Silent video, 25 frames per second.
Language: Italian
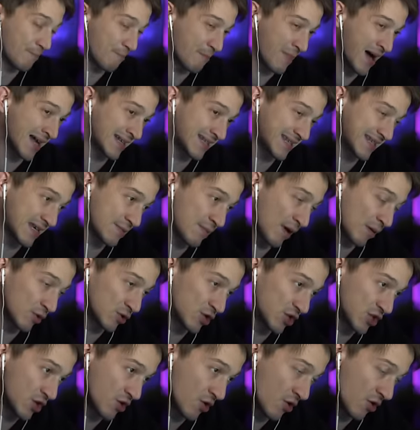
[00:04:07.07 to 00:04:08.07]
Massima
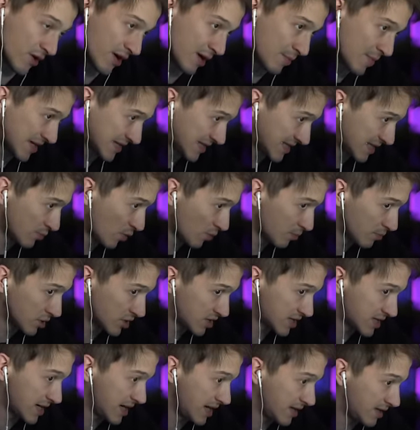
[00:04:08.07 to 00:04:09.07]
pozione, Massimo
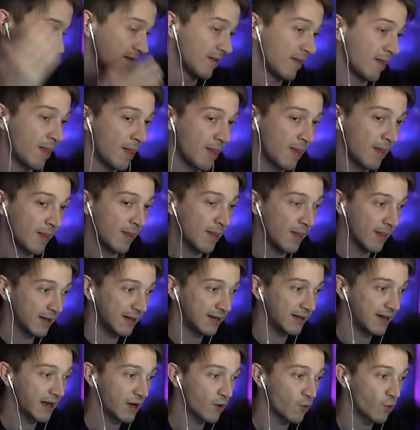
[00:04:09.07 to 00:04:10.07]
Bossetti.
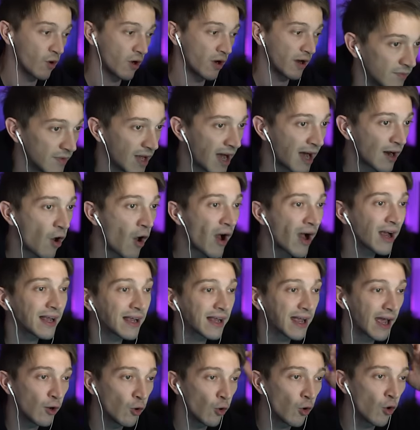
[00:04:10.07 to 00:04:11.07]
Nel cuore. Ah no,
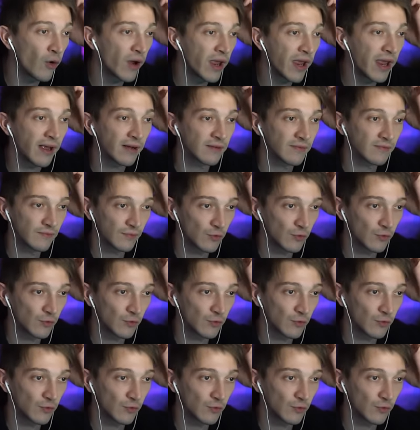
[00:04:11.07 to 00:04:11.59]
anche lui?